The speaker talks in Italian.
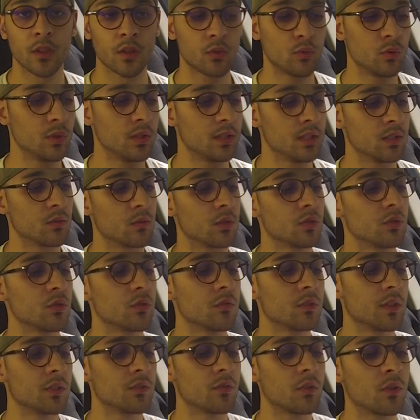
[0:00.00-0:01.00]
quindi quando
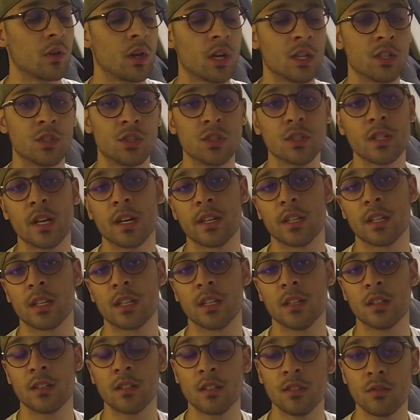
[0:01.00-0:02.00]
vado a girare
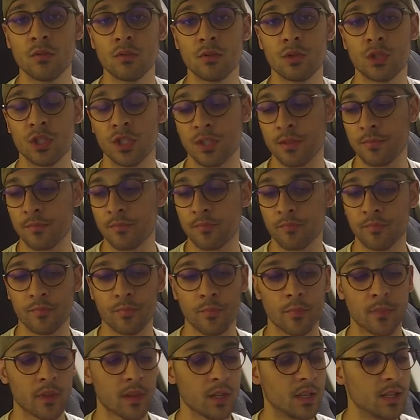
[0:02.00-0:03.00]
le luci
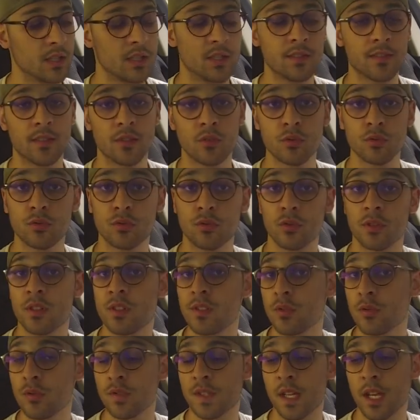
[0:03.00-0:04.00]
e l'interruttore
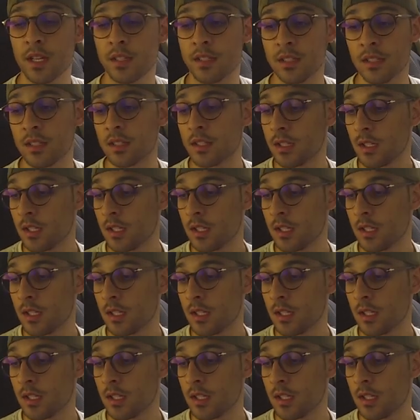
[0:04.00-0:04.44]
scusate